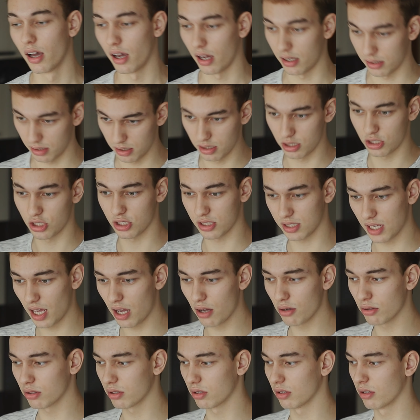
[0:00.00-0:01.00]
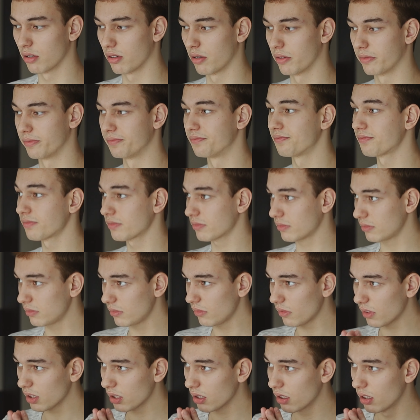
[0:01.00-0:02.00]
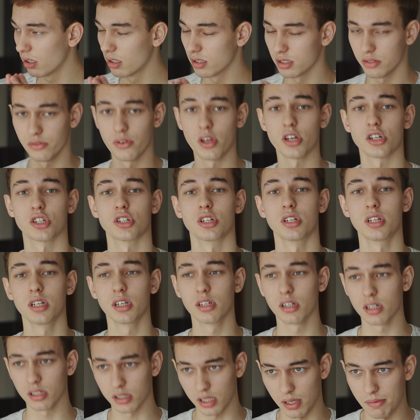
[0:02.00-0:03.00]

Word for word: Они исчезают, э, свежие игры,